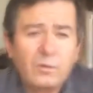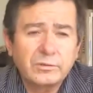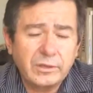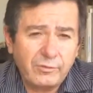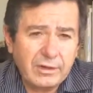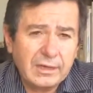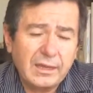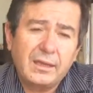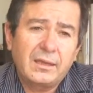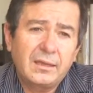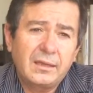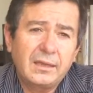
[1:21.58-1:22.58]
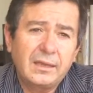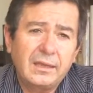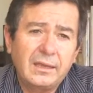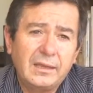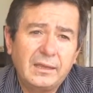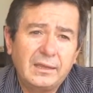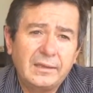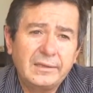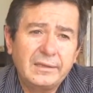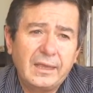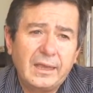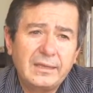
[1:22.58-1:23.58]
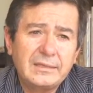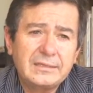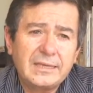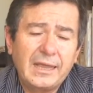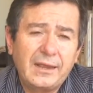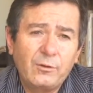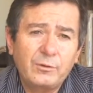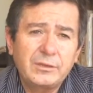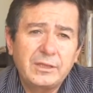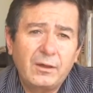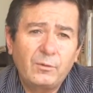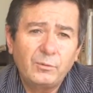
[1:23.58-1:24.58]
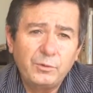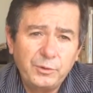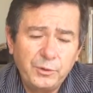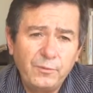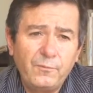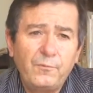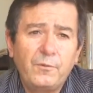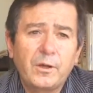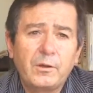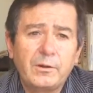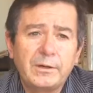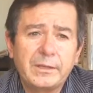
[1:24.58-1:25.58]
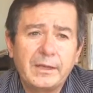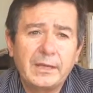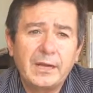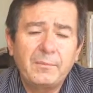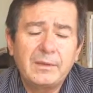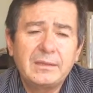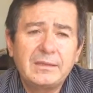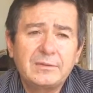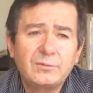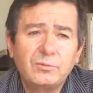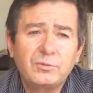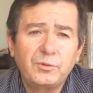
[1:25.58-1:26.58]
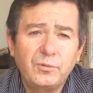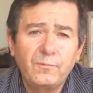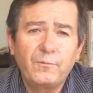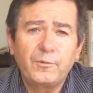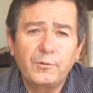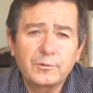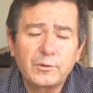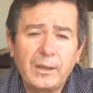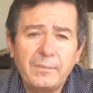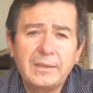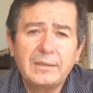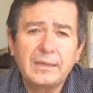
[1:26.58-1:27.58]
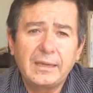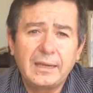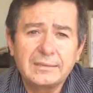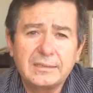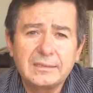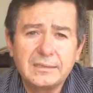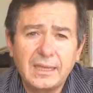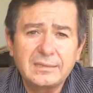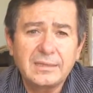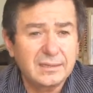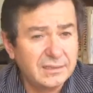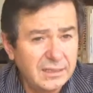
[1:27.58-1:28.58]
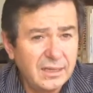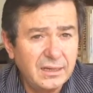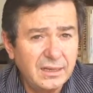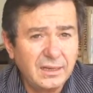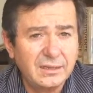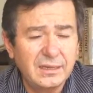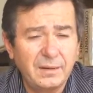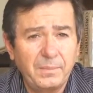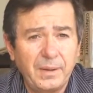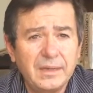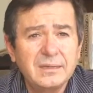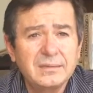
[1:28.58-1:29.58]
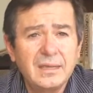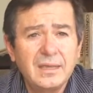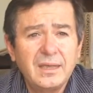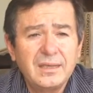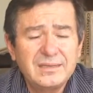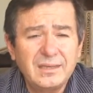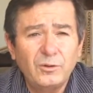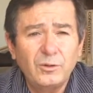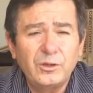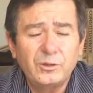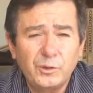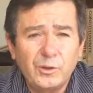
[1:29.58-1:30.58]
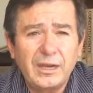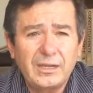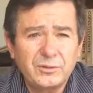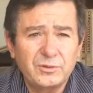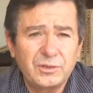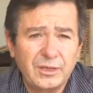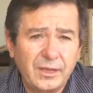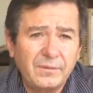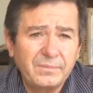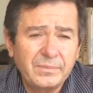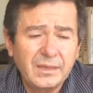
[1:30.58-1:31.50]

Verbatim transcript: Costa Rica se anota un triunfo que verdaderamente es un triunfo no solamente de las instancias técnicas del país, sino de toda la sociedad,